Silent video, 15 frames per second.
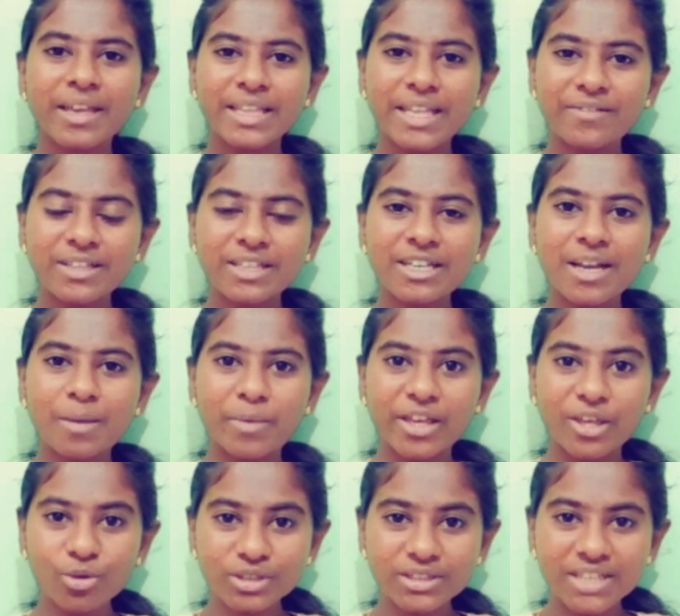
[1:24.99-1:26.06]
இதை வந்துட்டு நம்ம
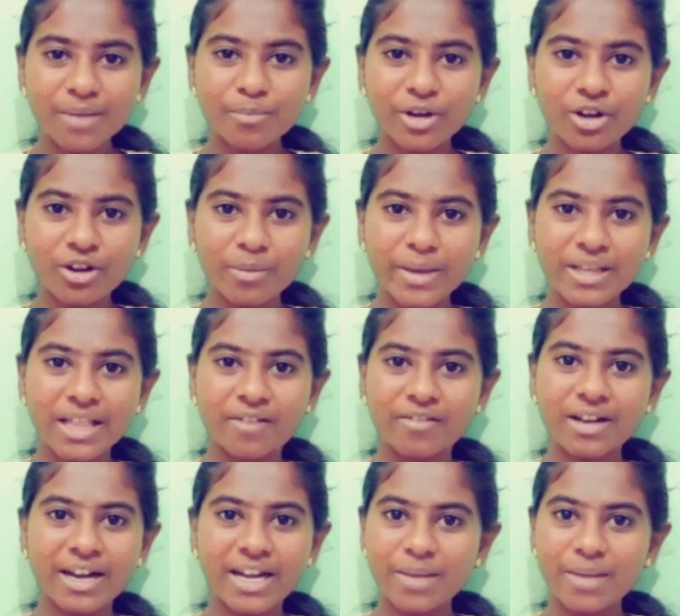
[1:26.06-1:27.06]
யூஸ் தான் பண்ணணுமே தவிர